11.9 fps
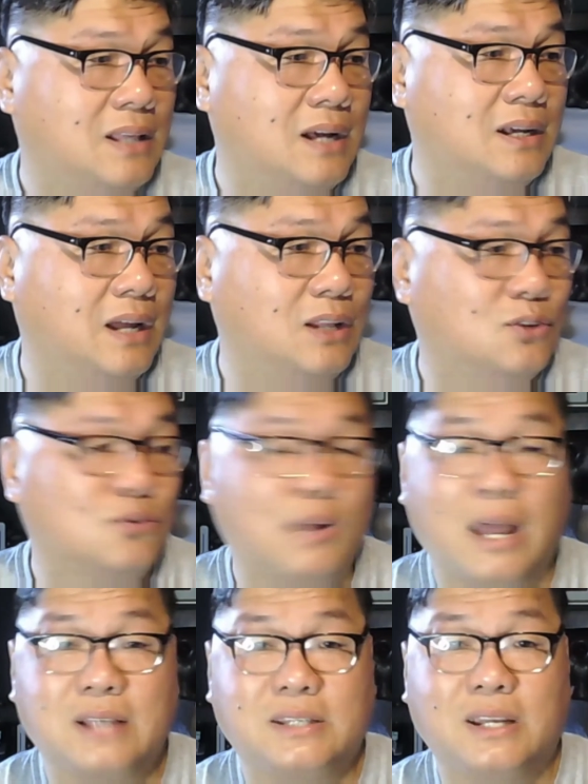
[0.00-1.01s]
ganitong
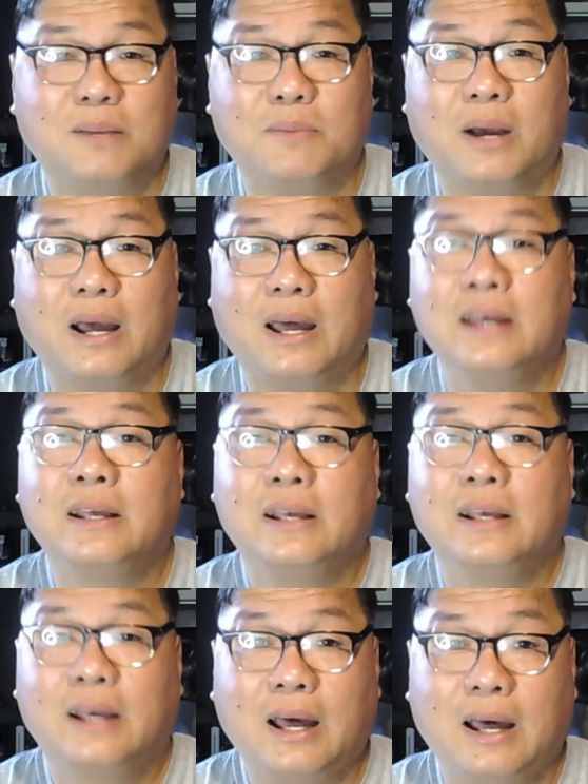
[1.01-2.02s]
klase ng mga
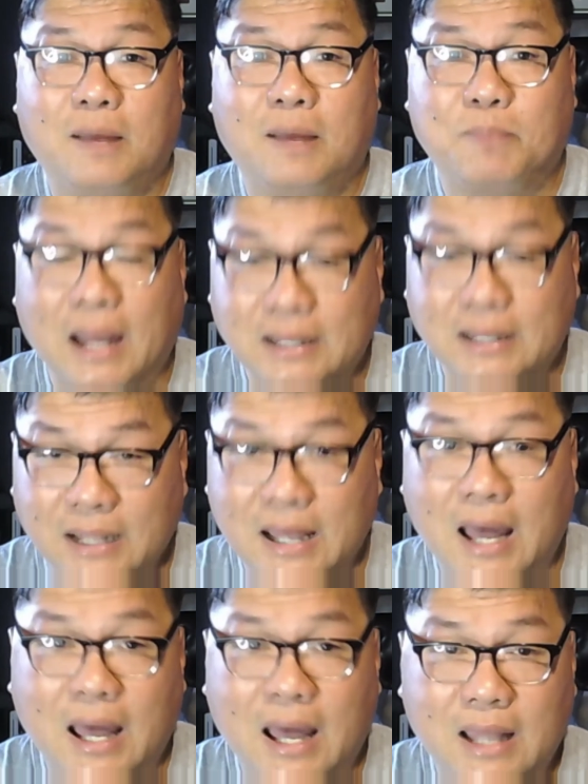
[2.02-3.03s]
uh,
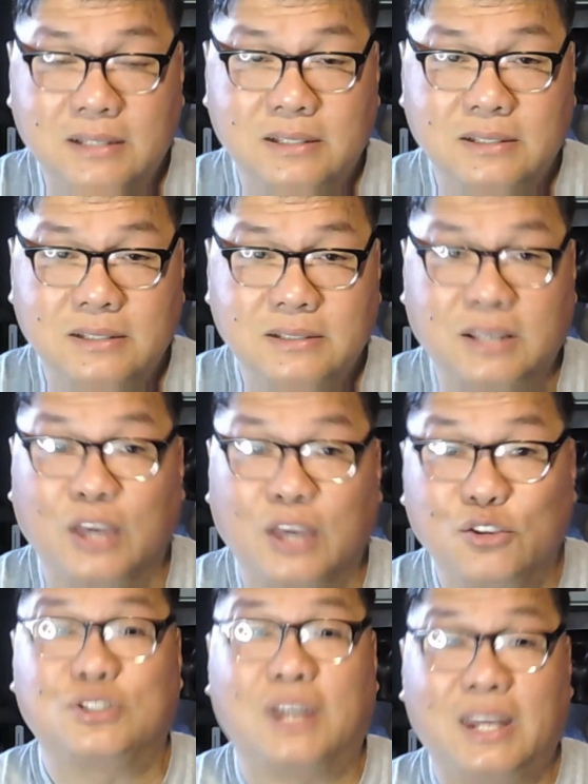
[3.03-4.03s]
palatandaan sa
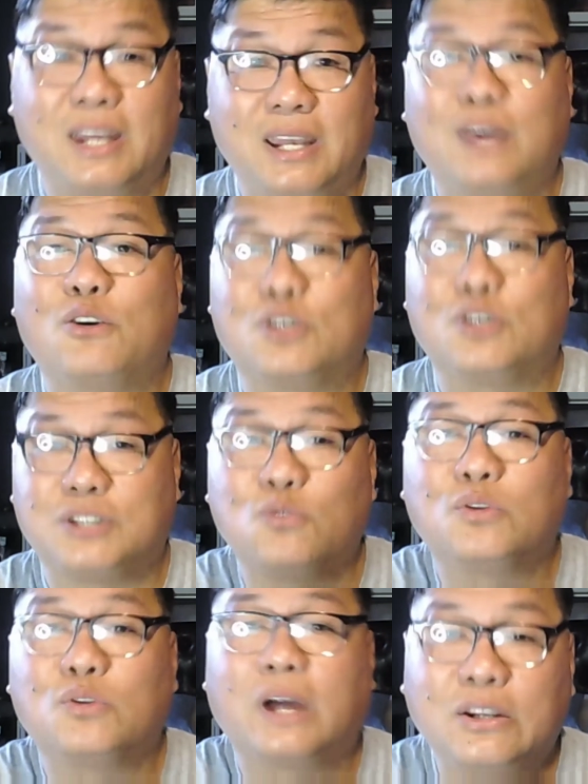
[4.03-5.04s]
inyong sarili o sa kung
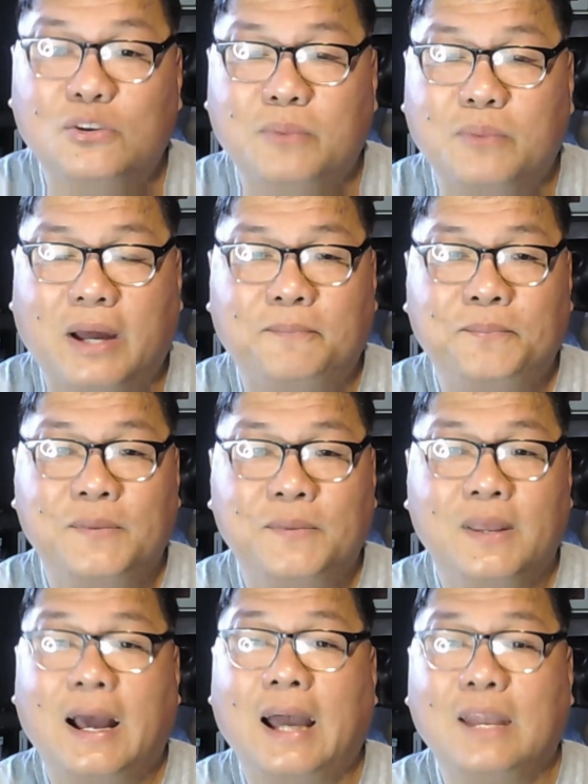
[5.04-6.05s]
kanino man,
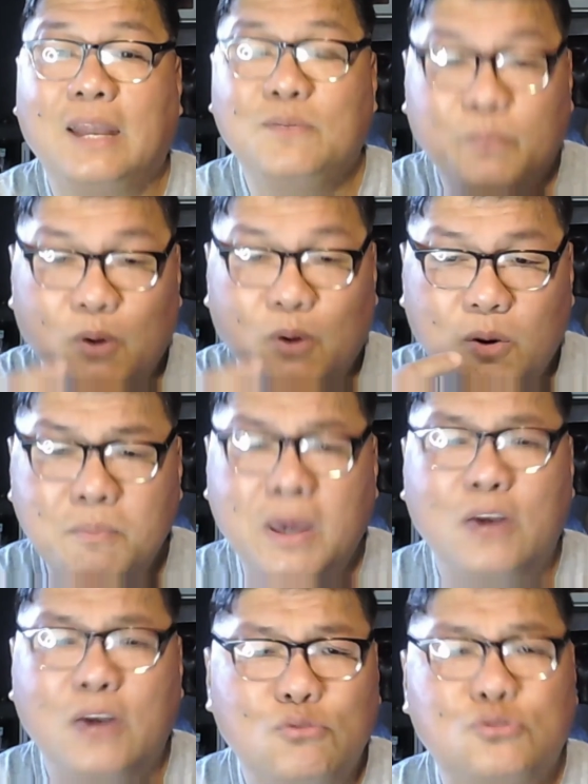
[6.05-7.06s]
alam niyo po,
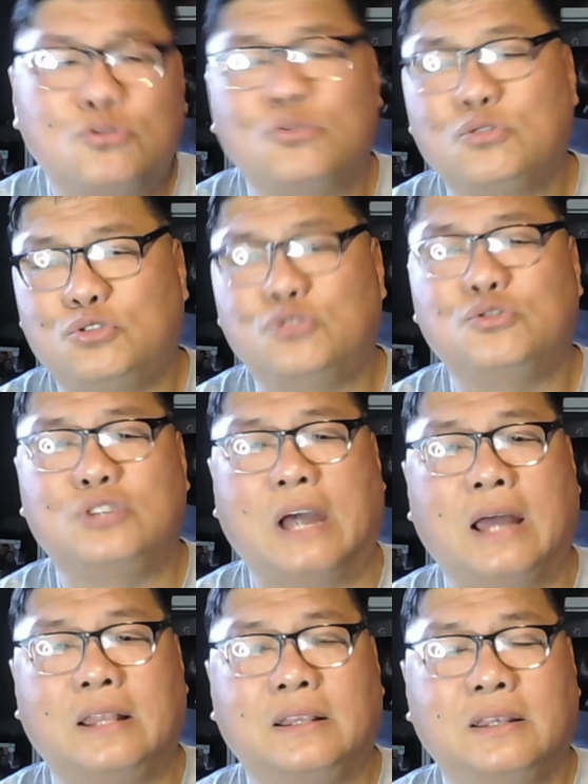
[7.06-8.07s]
merong solusyon
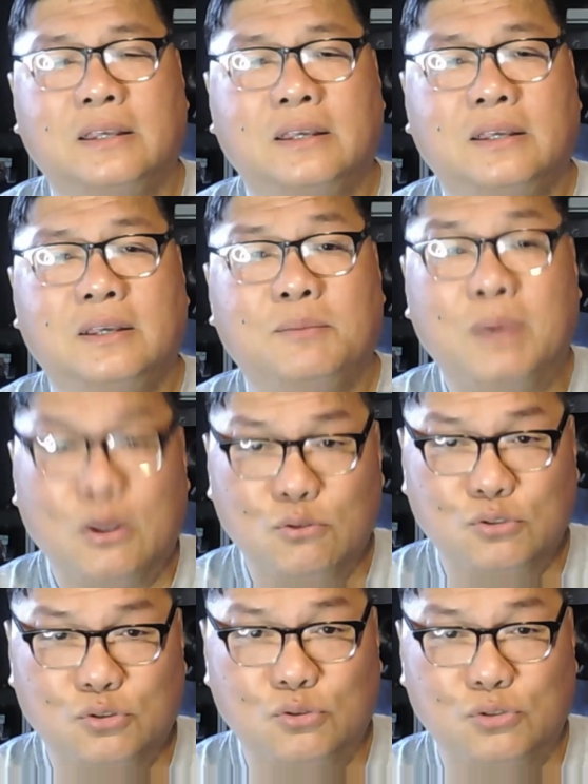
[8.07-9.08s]
dyan. Merong
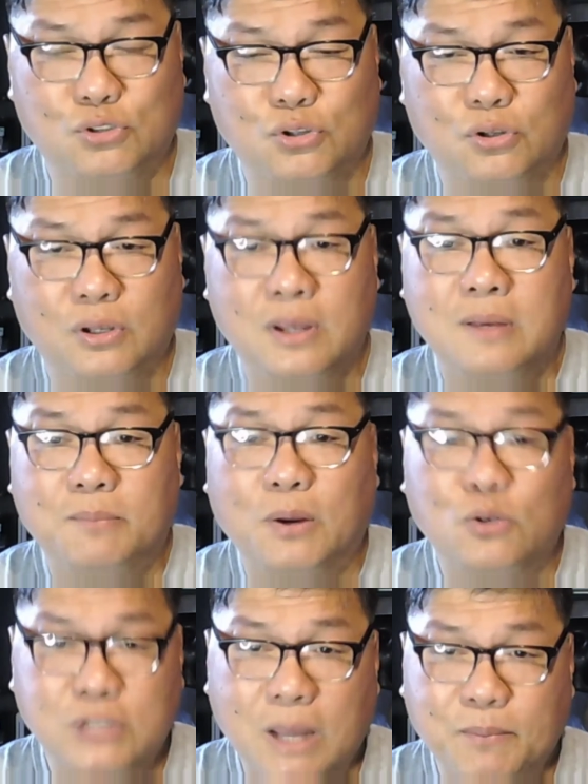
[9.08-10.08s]
solusyon.
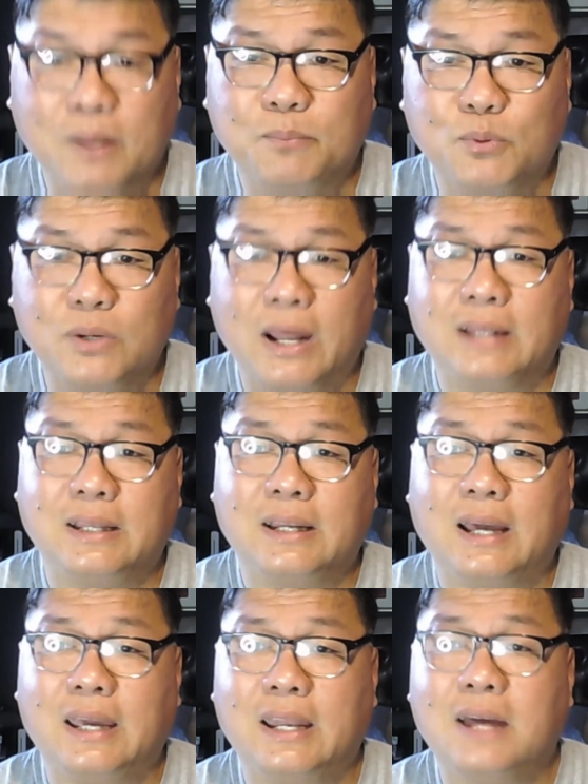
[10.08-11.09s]
Pag-usapan po natin
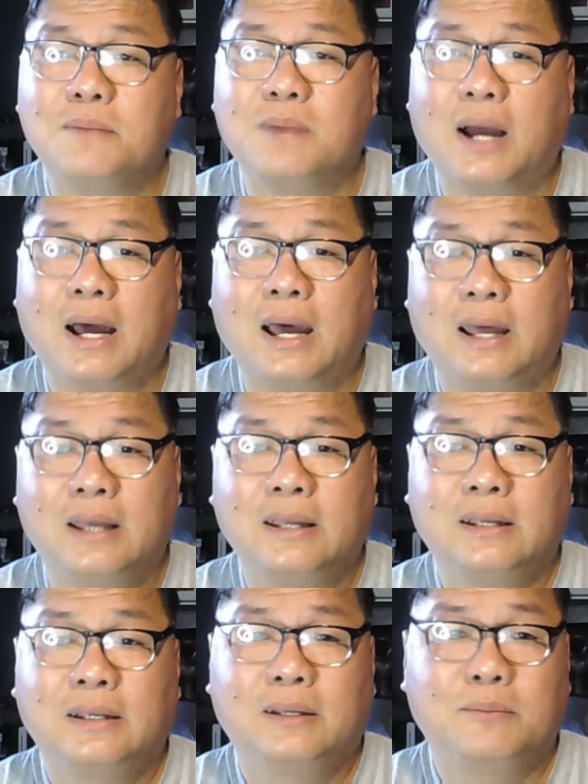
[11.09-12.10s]
ng ilang mga
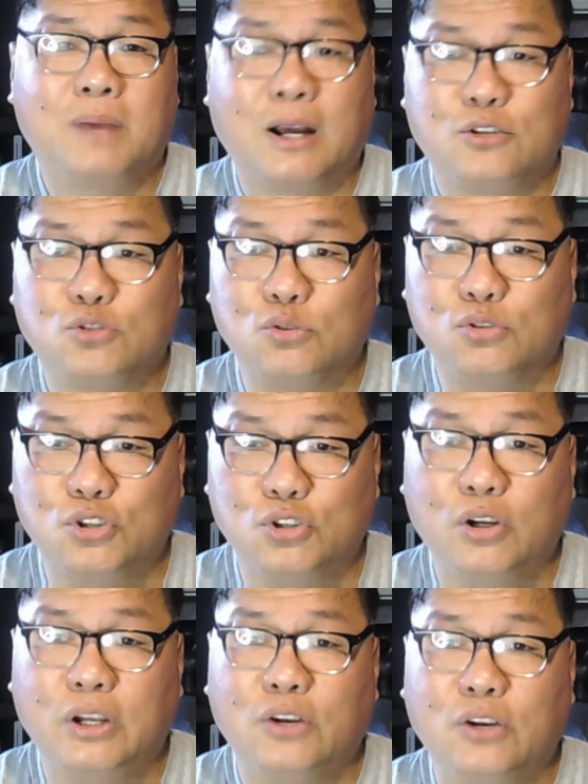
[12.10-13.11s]
mga
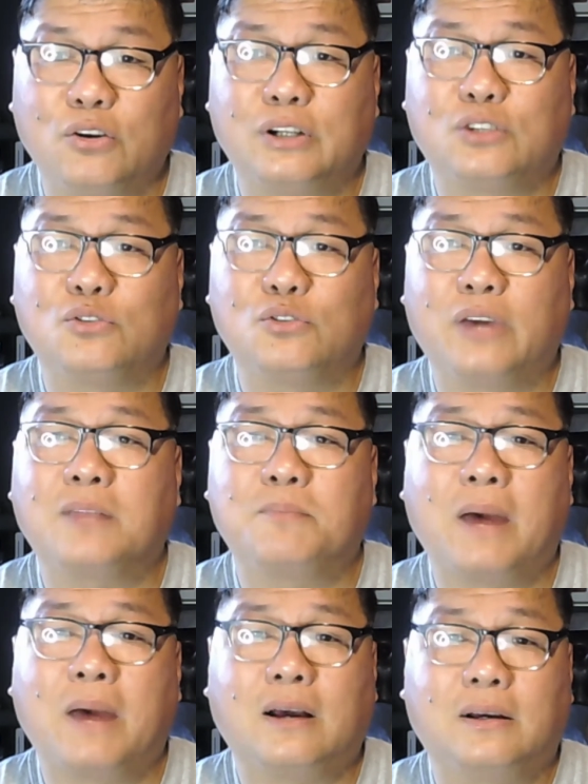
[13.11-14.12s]
solusyon in order to get back